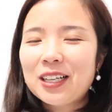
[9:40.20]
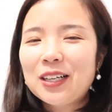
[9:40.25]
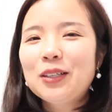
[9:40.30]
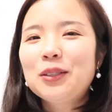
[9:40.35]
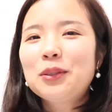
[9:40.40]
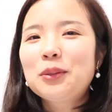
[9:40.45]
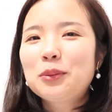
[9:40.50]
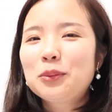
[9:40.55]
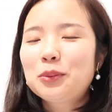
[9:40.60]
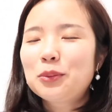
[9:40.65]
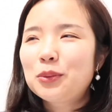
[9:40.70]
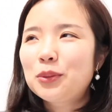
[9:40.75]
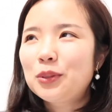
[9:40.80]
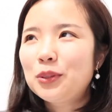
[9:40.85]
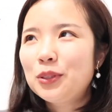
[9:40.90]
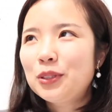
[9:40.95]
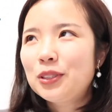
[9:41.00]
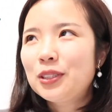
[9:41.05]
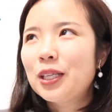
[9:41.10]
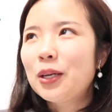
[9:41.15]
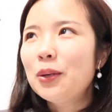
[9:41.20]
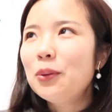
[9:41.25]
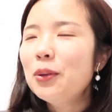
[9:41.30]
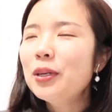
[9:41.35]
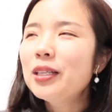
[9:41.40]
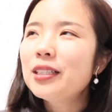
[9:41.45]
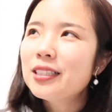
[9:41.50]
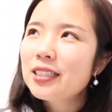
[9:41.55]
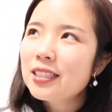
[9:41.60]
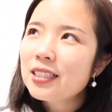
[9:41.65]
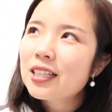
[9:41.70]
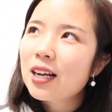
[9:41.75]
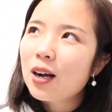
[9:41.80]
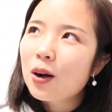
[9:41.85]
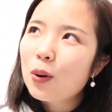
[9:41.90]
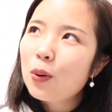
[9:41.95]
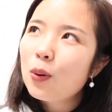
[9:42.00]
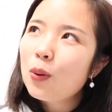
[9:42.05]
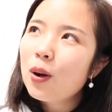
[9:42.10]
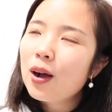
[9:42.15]
然后以前会经
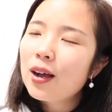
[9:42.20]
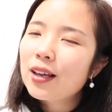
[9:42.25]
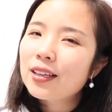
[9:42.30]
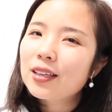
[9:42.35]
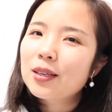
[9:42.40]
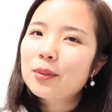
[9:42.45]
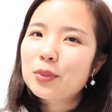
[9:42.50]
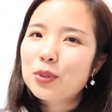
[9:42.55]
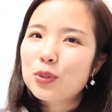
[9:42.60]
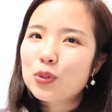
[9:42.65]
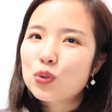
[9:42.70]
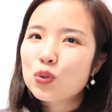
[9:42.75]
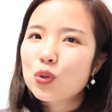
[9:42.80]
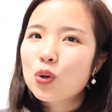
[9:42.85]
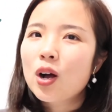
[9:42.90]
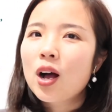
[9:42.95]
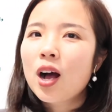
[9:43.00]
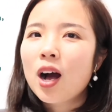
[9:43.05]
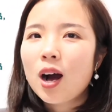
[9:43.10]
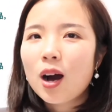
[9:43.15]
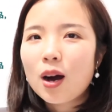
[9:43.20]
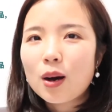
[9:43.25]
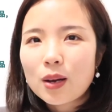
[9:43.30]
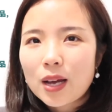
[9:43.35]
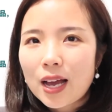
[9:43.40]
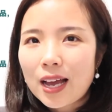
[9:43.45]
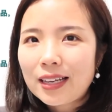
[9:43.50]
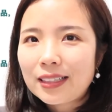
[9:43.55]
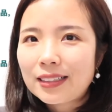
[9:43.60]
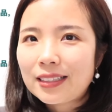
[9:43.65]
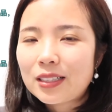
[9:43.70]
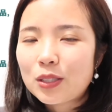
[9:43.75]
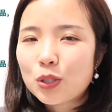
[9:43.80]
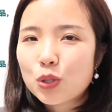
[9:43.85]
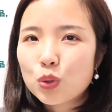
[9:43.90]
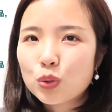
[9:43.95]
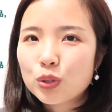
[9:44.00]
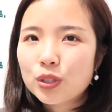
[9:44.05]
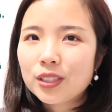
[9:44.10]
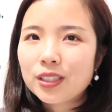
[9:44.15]
常换一个，比如说好看一点的
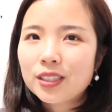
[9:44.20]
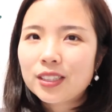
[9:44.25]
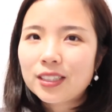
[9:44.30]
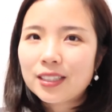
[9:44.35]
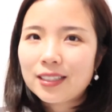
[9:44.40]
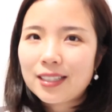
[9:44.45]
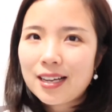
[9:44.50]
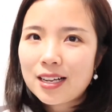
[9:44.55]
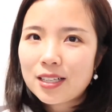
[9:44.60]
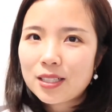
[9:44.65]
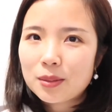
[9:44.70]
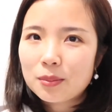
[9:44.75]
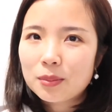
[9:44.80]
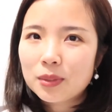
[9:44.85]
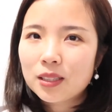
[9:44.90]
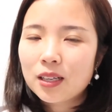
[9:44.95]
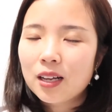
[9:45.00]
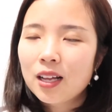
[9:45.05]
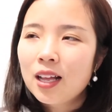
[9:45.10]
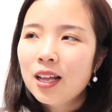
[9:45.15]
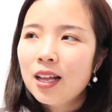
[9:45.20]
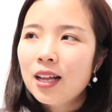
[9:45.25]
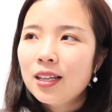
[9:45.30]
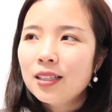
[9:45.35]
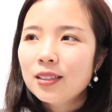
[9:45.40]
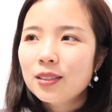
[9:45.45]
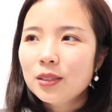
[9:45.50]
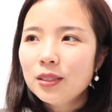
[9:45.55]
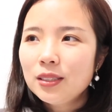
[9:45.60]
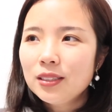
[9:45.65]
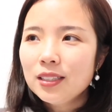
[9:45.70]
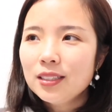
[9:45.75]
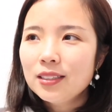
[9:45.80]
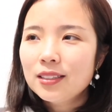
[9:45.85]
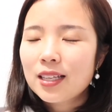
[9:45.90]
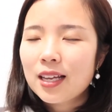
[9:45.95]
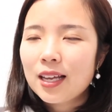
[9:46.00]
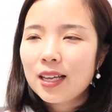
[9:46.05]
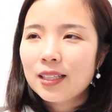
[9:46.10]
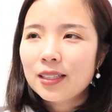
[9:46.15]
手机壳呀什么的，到现
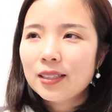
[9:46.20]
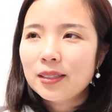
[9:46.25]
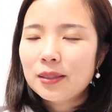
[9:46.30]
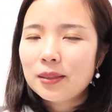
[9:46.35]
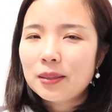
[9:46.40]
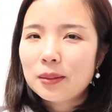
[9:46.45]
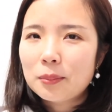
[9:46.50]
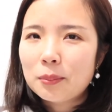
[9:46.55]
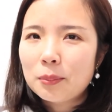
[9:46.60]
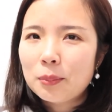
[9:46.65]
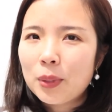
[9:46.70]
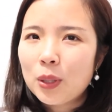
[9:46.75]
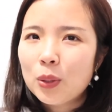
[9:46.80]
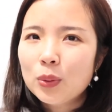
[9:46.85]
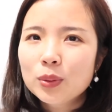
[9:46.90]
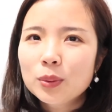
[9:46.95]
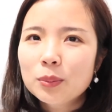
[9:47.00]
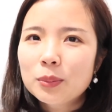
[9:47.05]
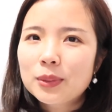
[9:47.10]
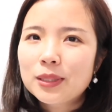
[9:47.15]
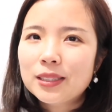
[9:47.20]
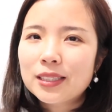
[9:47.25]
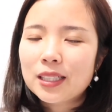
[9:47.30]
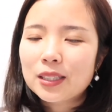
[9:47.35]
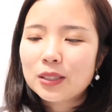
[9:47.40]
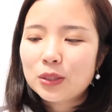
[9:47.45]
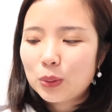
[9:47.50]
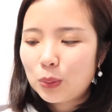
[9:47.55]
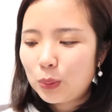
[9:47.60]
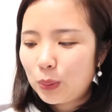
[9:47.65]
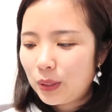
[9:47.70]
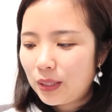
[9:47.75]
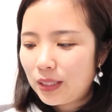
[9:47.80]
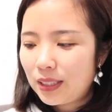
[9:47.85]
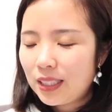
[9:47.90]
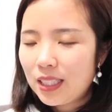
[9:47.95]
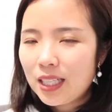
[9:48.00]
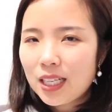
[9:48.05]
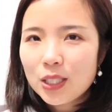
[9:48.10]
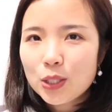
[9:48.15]
在没有那么讲究。我已
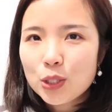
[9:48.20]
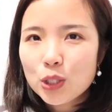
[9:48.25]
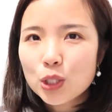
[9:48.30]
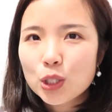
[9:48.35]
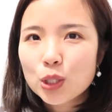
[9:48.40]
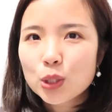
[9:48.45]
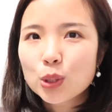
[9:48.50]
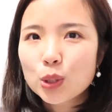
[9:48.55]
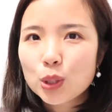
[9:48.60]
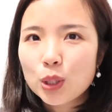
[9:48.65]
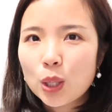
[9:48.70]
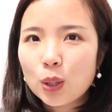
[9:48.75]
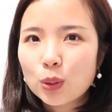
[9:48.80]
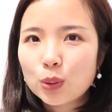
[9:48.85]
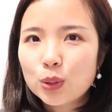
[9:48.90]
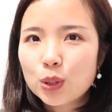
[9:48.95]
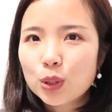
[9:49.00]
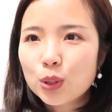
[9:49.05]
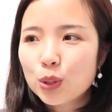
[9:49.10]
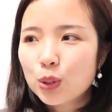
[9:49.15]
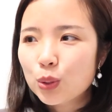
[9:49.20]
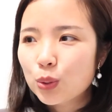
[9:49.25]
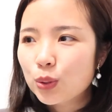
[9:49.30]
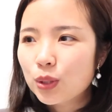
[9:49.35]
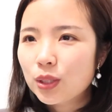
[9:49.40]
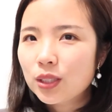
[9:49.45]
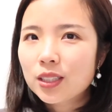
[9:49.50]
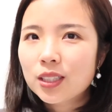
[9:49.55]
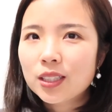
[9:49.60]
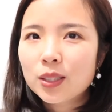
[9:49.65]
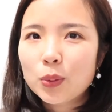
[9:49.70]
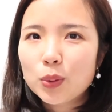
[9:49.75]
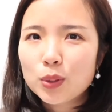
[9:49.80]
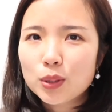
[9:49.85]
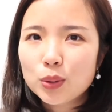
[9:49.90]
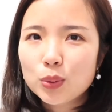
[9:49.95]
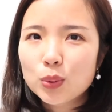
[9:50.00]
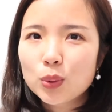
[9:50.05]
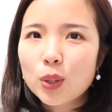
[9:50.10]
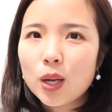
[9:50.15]
经这个老这个手机壳我已
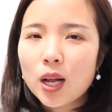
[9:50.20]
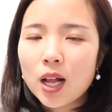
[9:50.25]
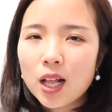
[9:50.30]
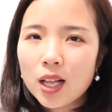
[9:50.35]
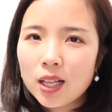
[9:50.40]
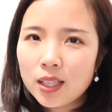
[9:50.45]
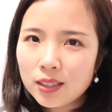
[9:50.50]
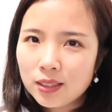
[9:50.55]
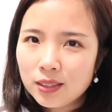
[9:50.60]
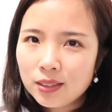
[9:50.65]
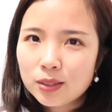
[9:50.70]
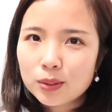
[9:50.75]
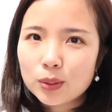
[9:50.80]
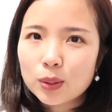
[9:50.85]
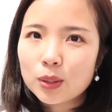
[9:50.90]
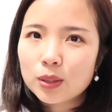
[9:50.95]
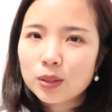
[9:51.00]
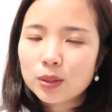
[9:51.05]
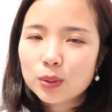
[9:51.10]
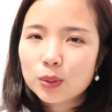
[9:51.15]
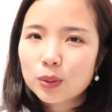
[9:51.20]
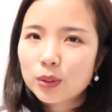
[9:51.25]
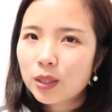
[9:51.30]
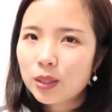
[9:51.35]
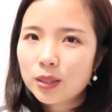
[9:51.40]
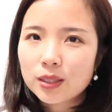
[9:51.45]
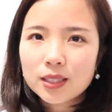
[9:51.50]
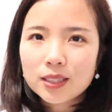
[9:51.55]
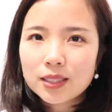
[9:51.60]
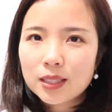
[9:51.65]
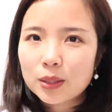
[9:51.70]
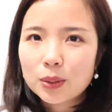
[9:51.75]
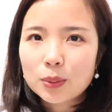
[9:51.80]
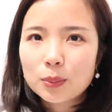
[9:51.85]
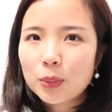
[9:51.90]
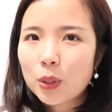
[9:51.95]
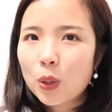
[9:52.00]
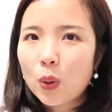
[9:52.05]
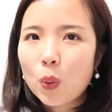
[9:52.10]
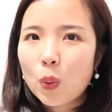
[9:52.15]
经用了很久很久，到现在都
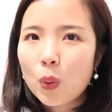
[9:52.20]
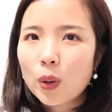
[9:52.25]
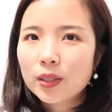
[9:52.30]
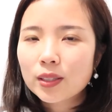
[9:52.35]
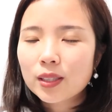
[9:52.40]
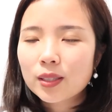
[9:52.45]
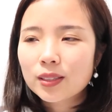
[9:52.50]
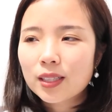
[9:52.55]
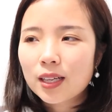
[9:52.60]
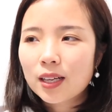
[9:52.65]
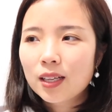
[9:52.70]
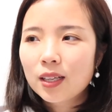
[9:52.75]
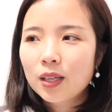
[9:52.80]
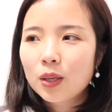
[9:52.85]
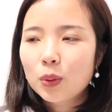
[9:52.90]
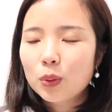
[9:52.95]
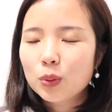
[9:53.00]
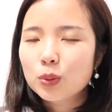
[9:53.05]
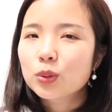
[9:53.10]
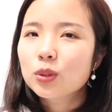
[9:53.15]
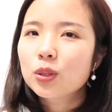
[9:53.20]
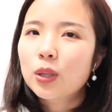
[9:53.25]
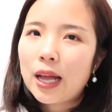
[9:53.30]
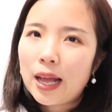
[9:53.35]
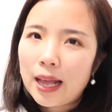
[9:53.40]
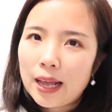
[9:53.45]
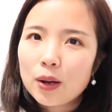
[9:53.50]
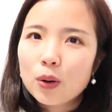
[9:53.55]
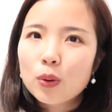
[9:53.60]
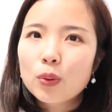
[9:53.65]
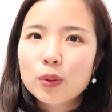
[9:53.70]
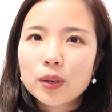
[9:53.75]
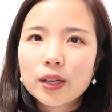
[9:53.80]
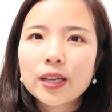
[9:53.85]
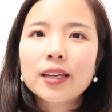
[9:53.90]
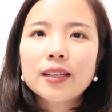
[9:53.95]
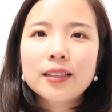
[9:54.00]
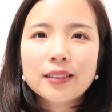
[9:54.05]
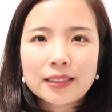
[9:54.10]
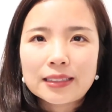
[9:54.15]
没有换的它。我觉得还
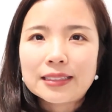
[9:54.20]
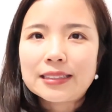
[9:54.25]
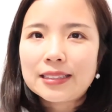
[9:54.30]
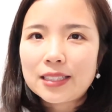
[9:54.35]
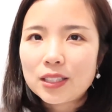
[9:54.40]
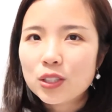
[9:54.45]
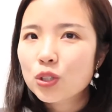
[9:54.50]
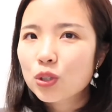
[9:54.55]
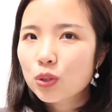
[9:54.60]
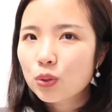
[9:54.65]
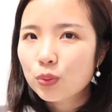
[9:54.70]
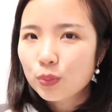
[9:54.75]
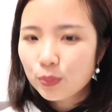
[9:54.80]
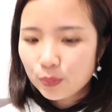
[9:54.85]
OK，能接受。